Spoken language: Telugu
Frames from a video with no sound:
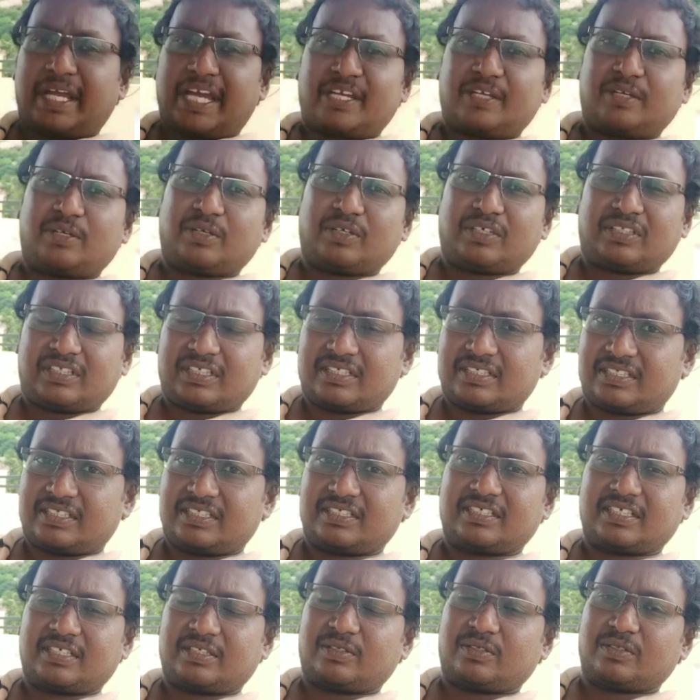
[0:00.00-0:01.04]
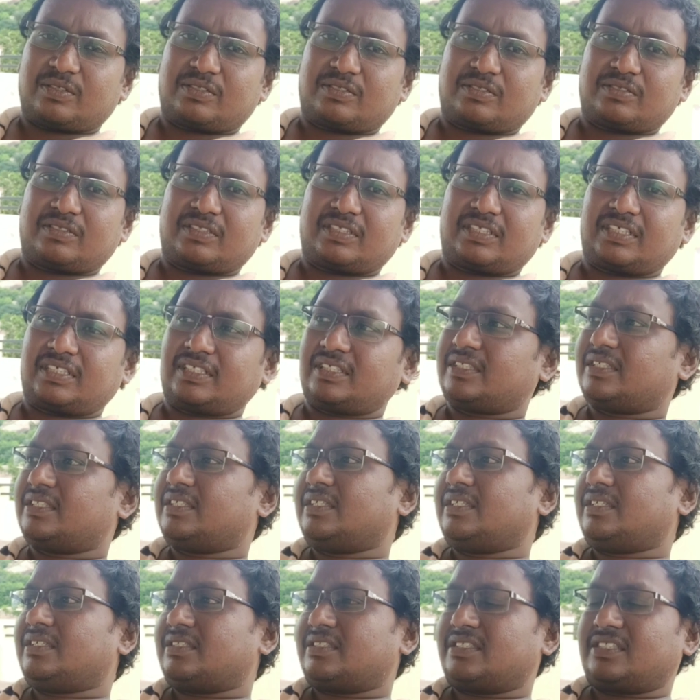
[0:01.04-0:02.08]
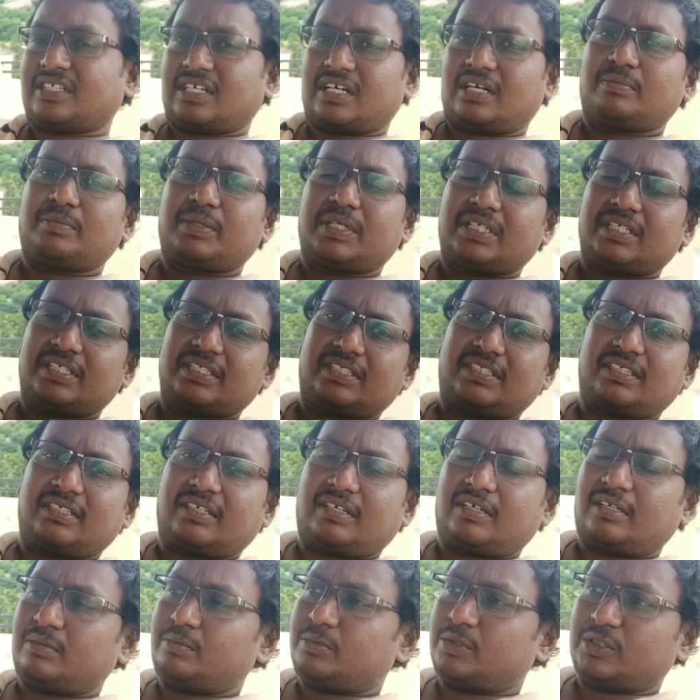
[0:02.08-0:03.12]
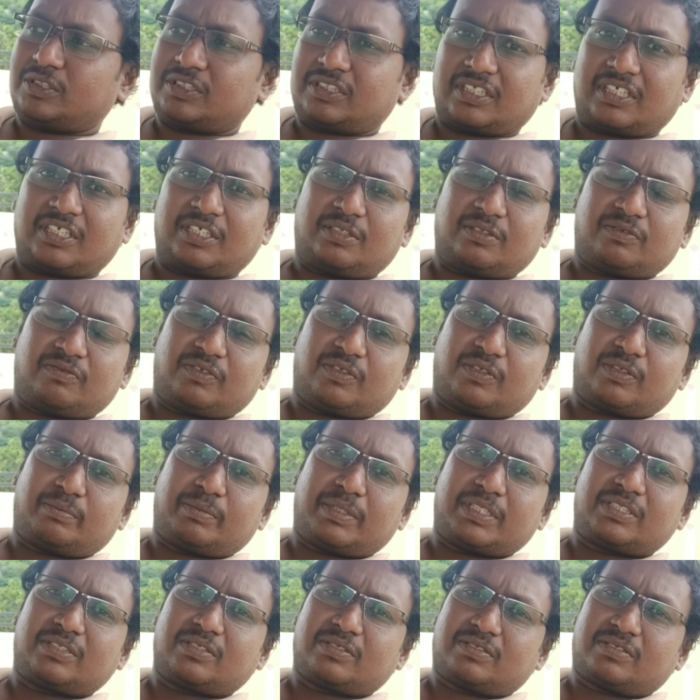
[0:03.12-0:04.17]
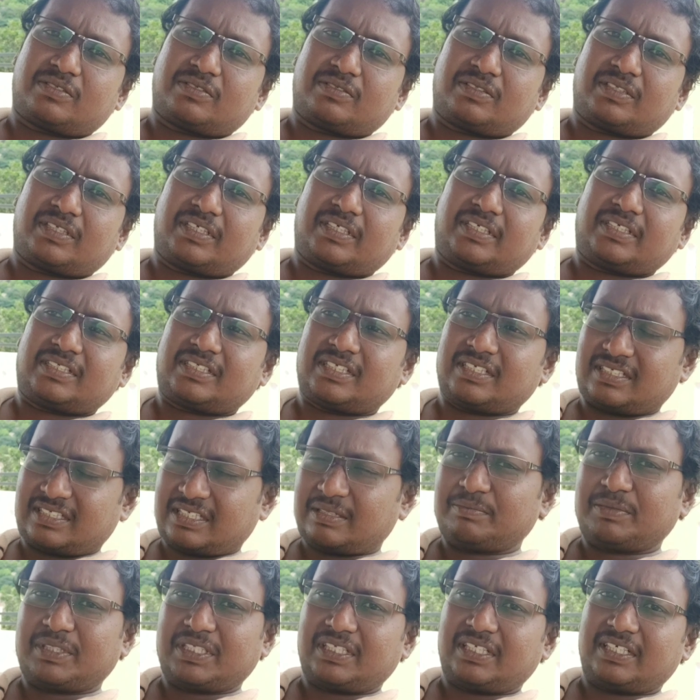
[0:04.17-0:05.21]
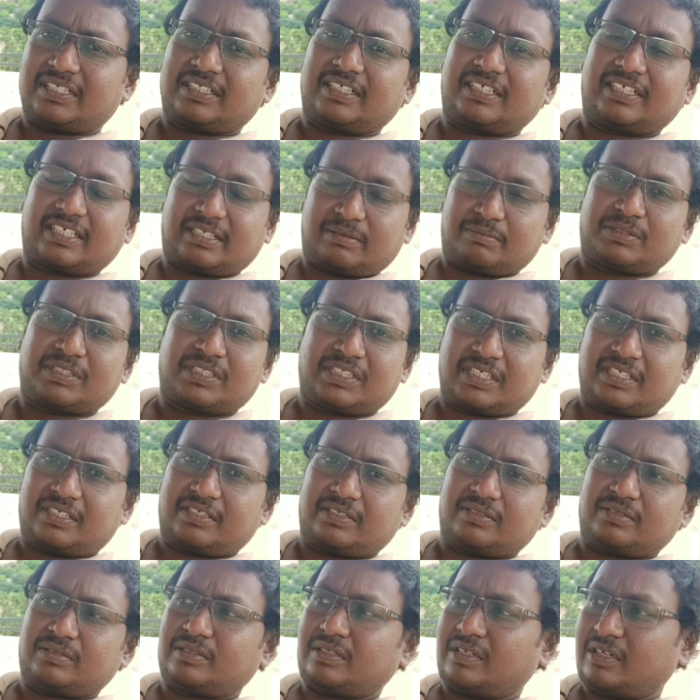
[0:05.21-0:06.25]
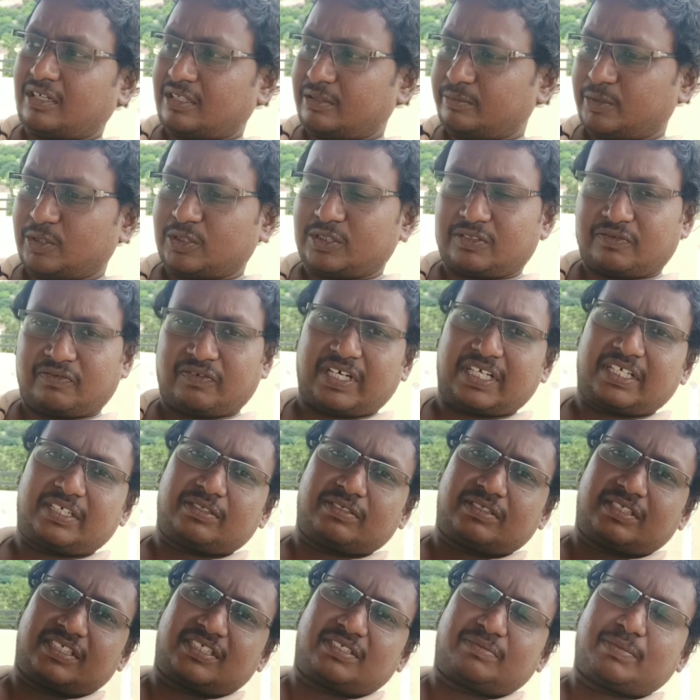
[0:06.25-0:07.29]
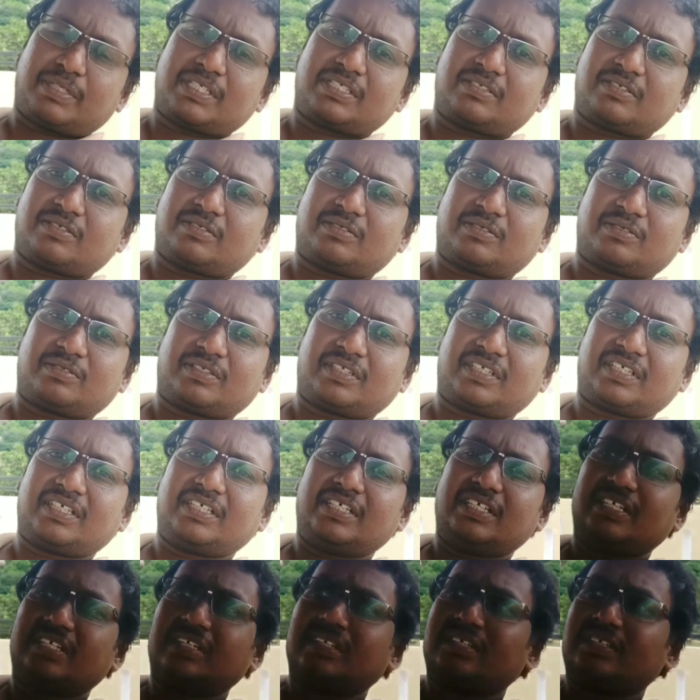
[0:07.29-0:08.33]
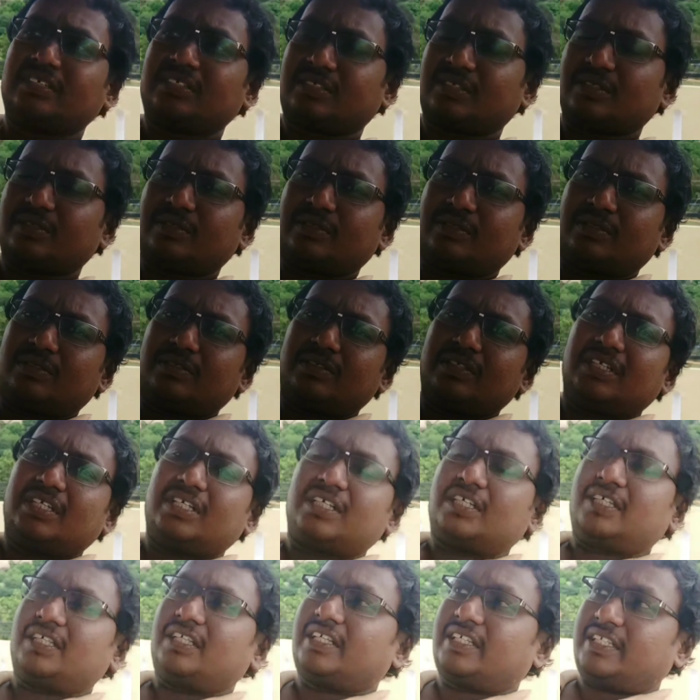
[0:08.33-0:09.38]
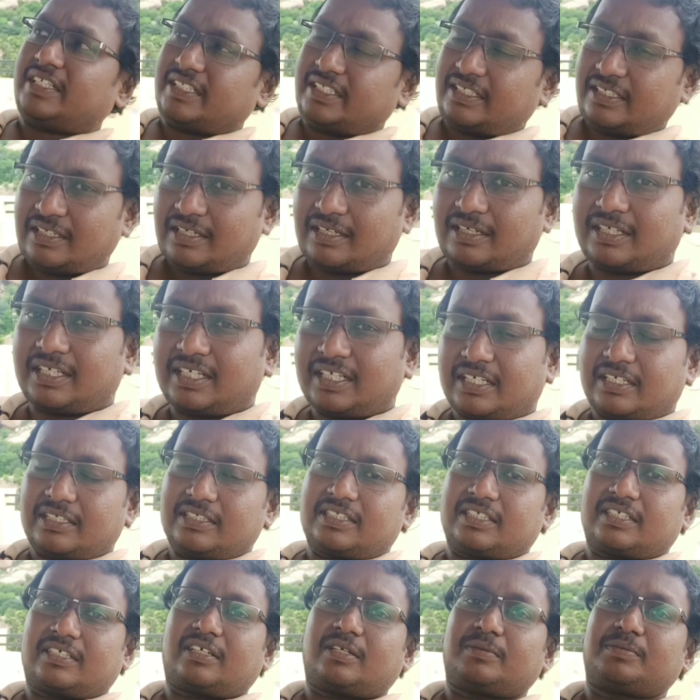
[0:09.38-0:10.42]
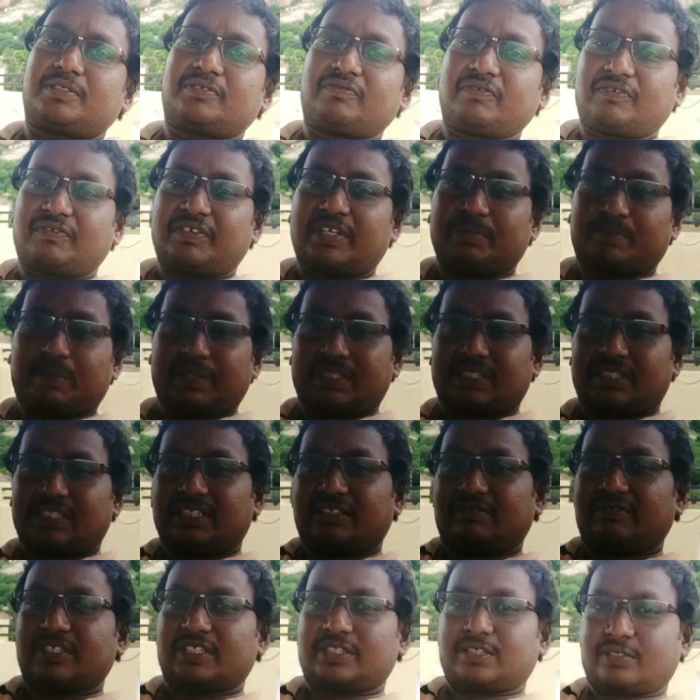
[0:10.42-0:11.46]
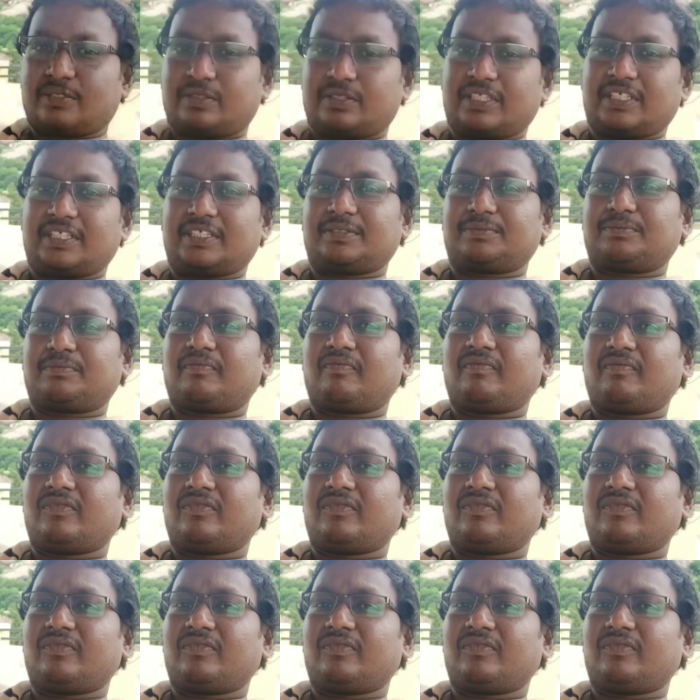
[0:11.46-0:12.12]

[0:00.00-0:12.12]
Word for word: మ్యాంగో అయితే సీజన్కి వస్తుంది జామ అయితే ఆల్మోస్ట్ త్రీ టు ఫోర్ మంత్స్ వస్తుంది సో సంథింగ్ లైక్ డ్రమ్ స్టిక్ ఆల్మోస్ట్ ఫైవ్ టు సిక్స్ మంత్స్ వస్తుంది సో ఇలా ఏదైనా హార్టికల్చర్ క్రాప్స్ ఫిఫ్టీ పర్సెంట్ వేసుకుని